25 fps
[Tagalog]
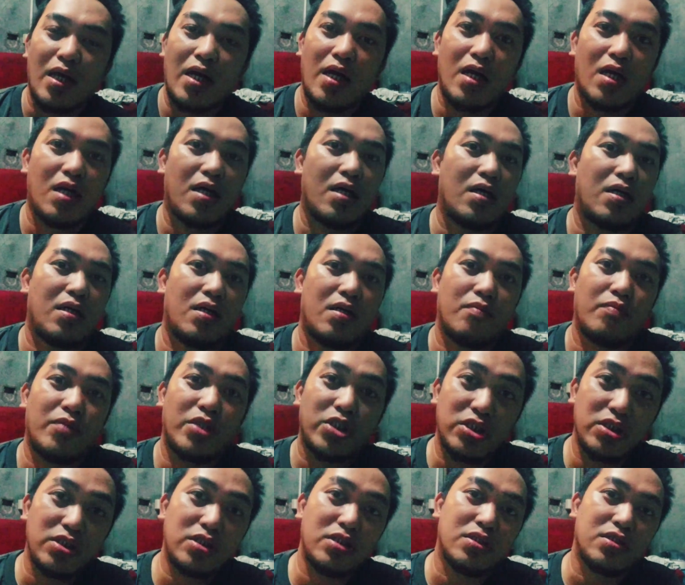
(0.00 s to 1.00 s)
uh,
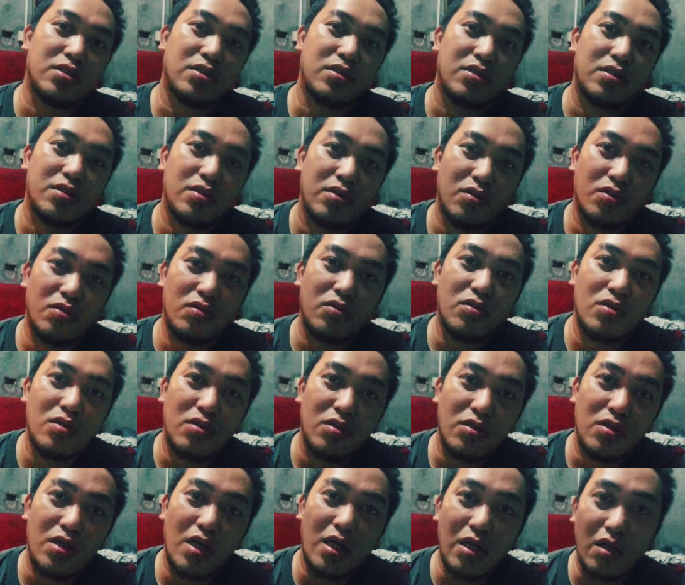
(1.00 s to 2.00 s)
machine no
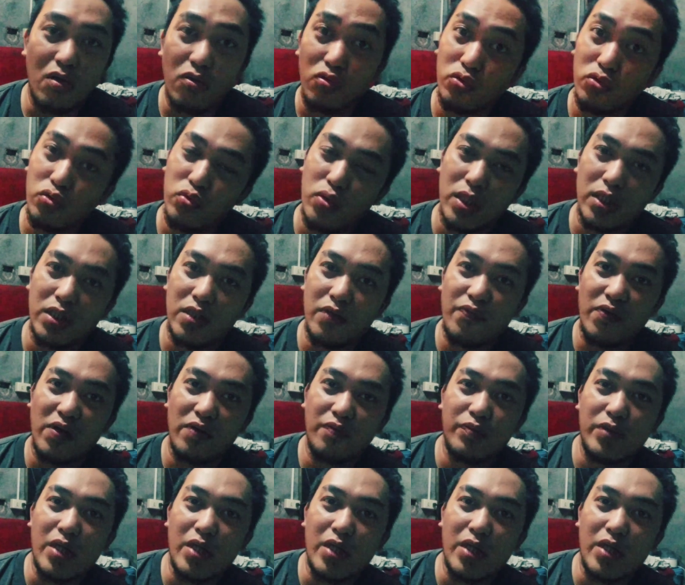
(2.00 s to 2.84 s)
around 25,000